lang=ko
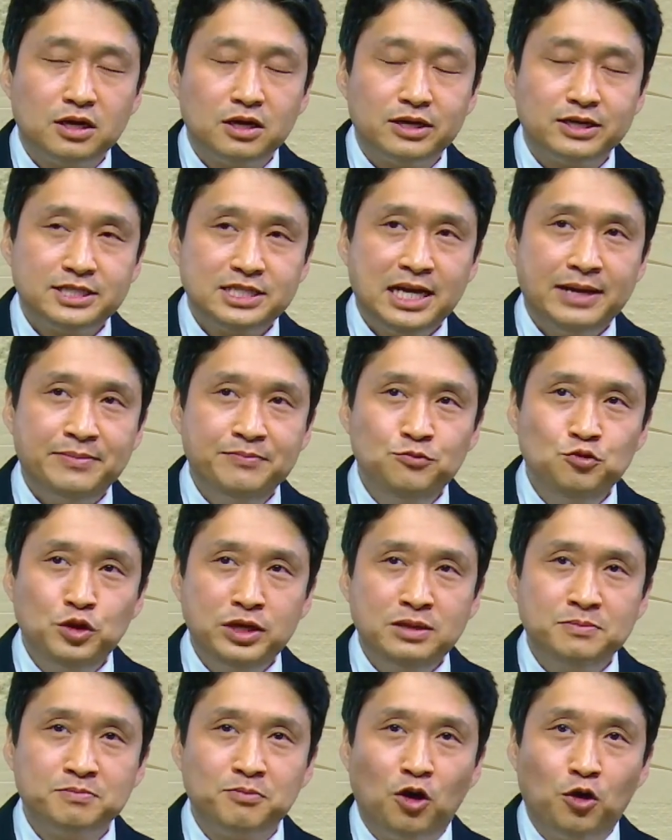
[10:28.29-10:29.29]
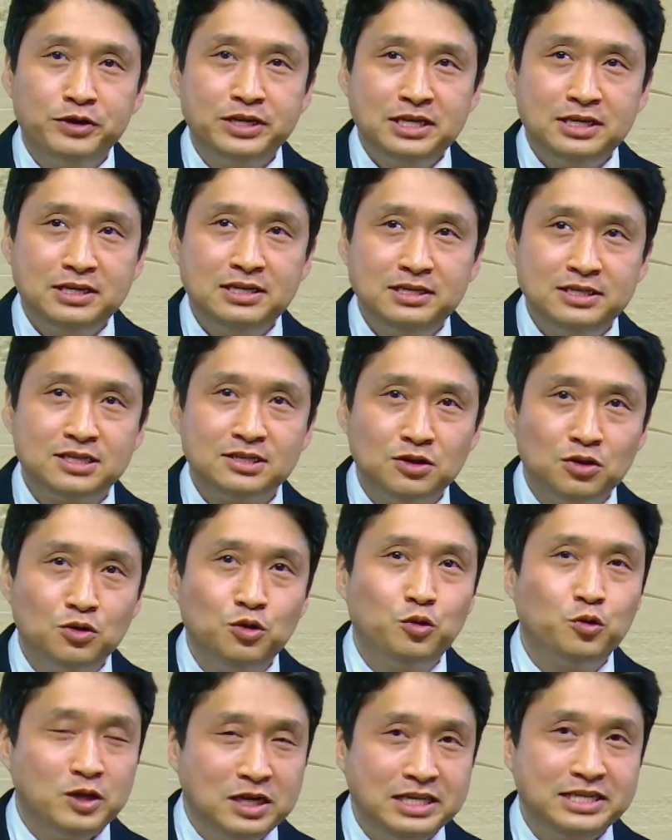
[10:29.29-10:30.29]
참된 머리를 들어
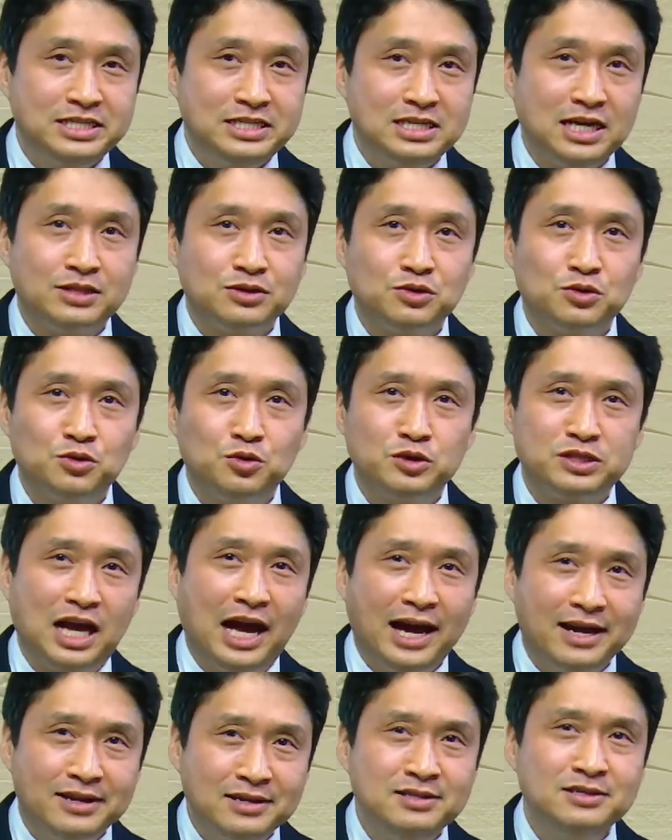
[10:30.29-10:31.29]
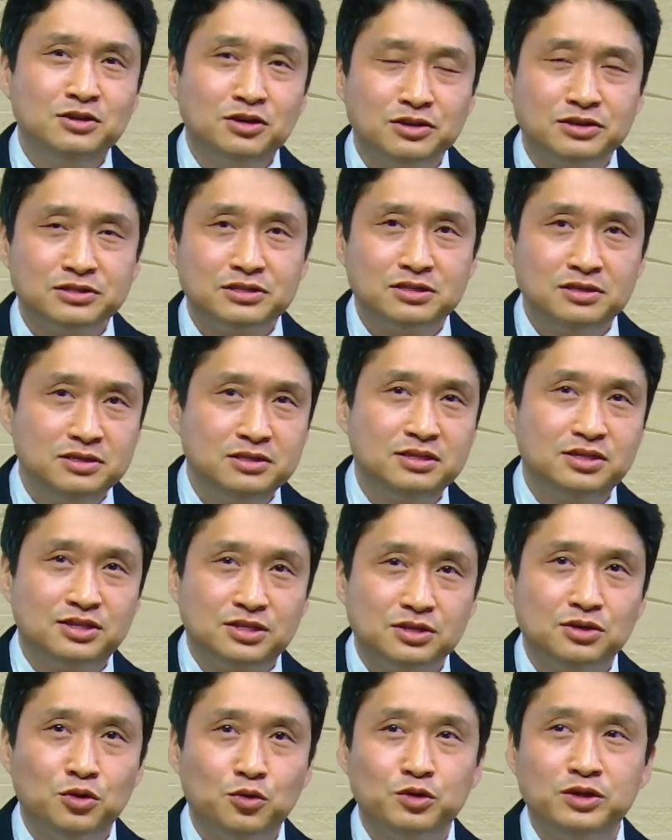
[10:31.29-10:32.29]
올리지 않고 다른 것을
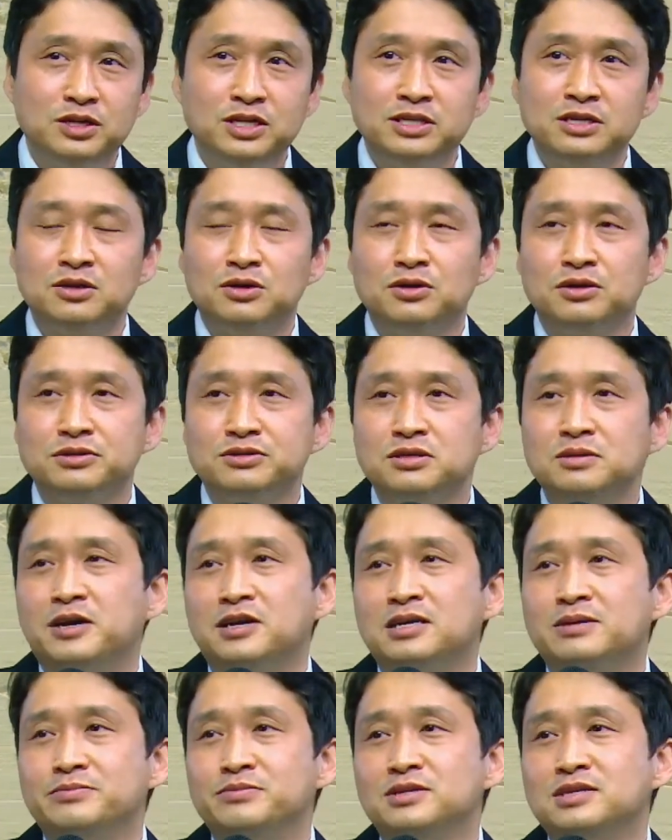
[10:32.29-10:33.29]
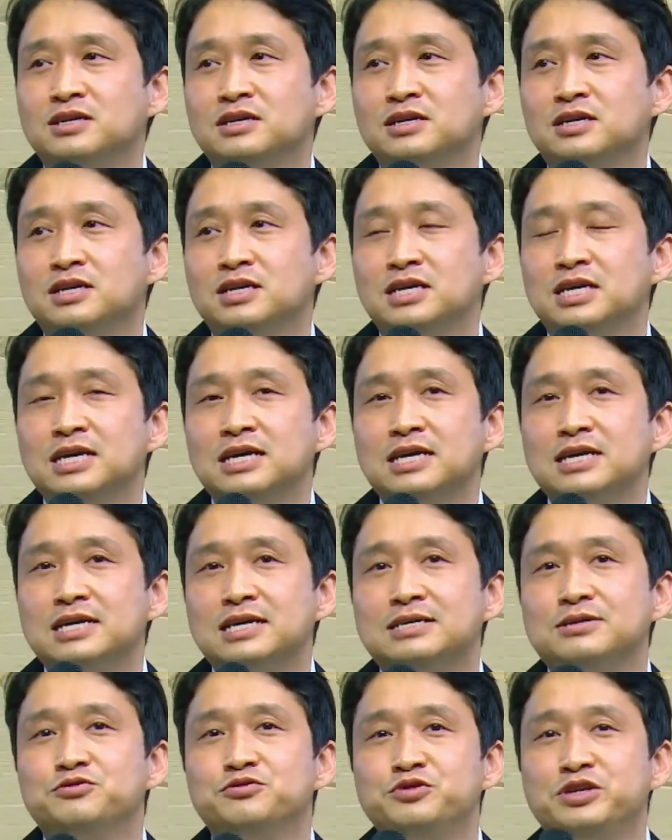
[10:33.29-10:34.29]
들어 올리는 것을 말합니다.
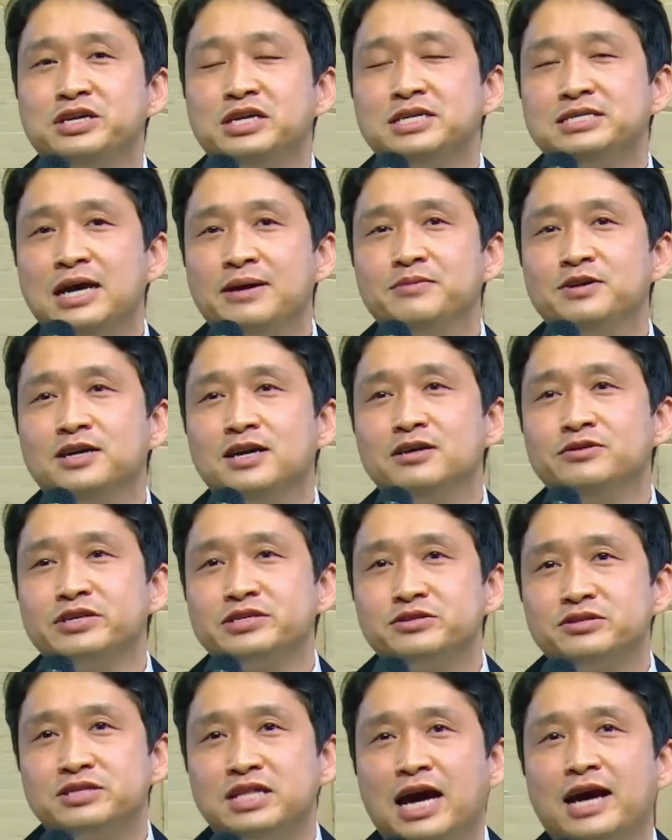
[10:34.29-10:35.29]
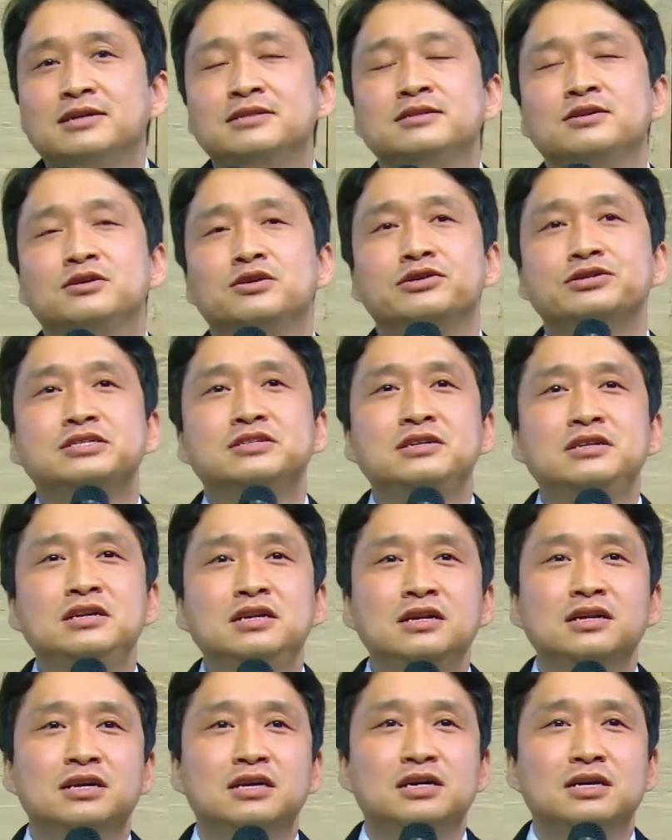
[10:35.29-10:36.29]
그러니까 우리의 삶 가운데서 다른
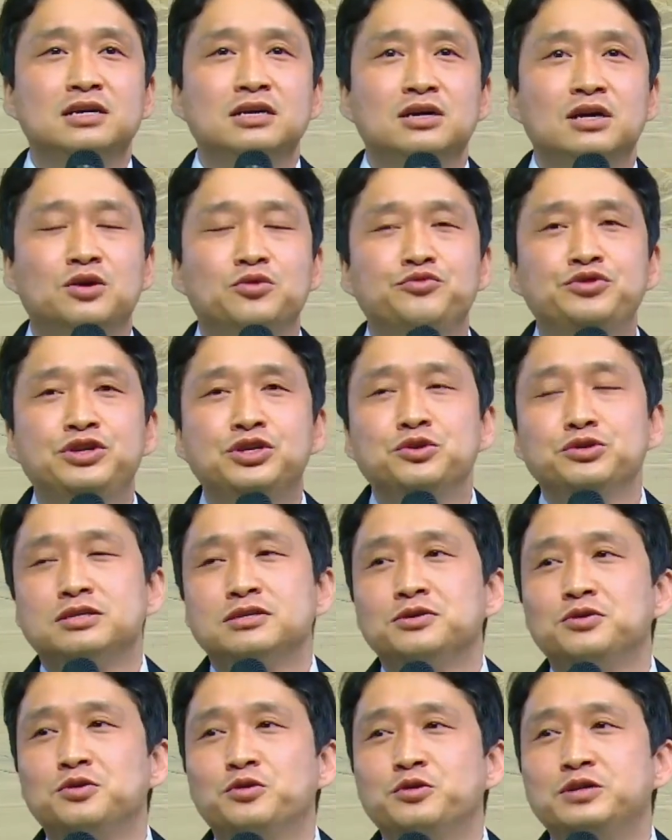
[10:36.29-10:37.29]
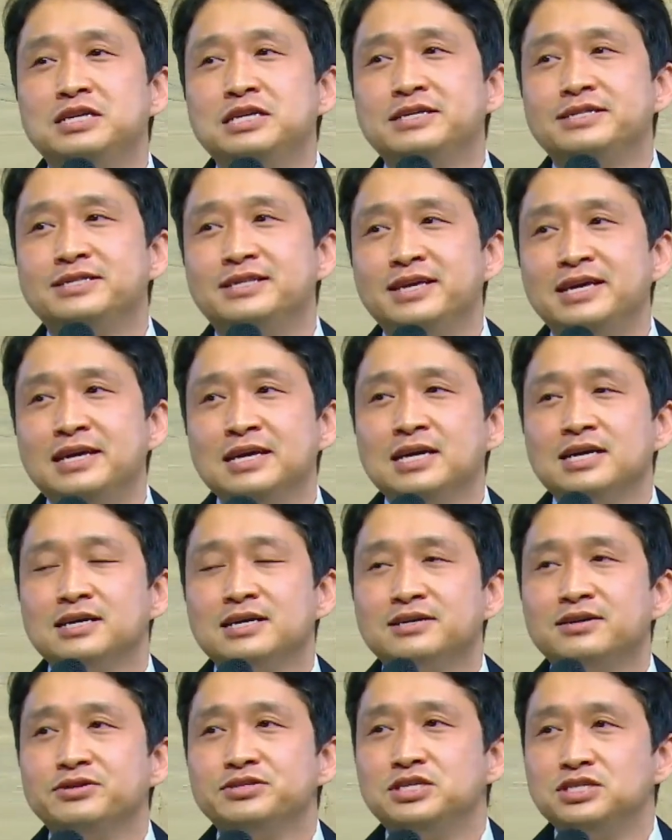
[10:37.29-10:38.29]
것을 어, 위로 들어 올릴 때
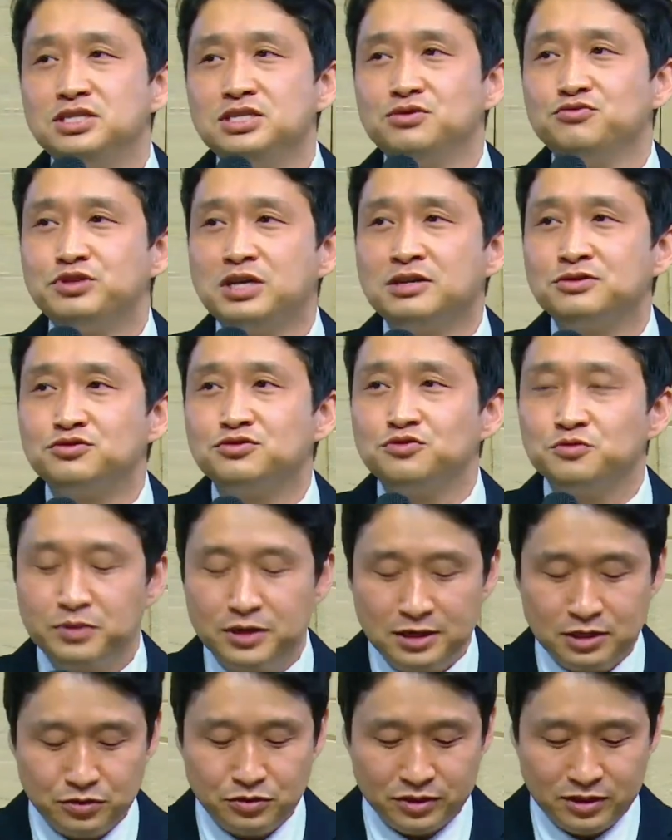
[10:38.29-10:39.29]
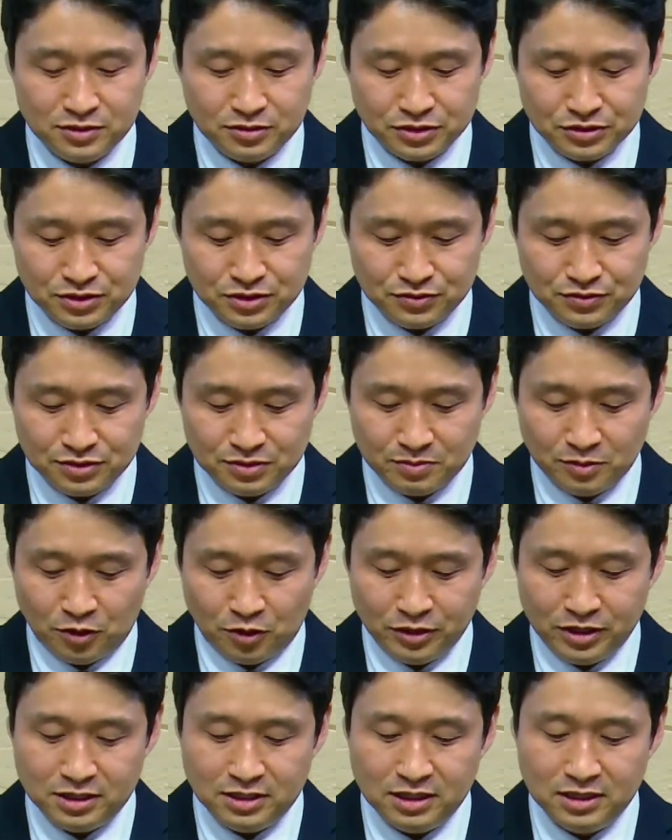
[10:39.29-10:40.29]
그것이 이제 우상숭배가 되는 것이고요.
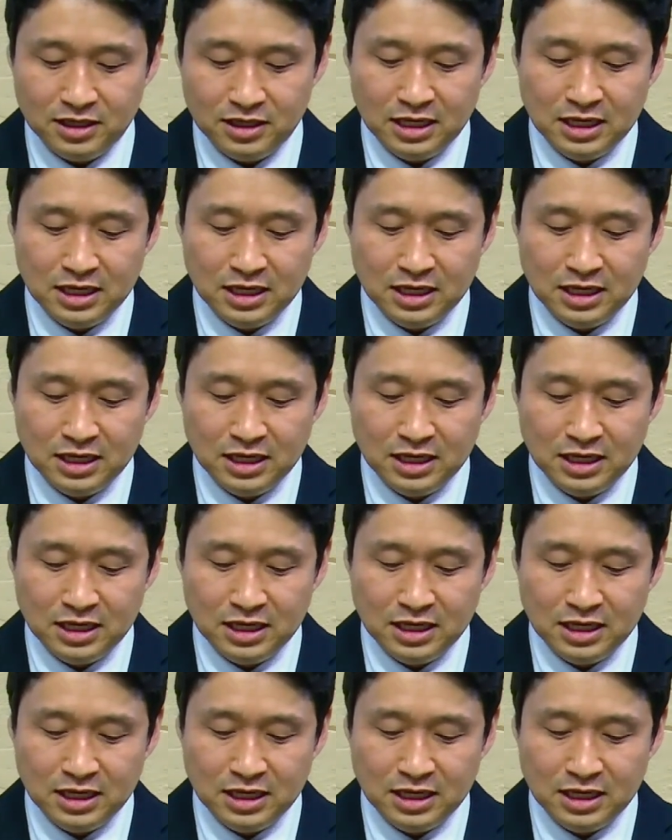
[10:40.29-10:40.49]
머리를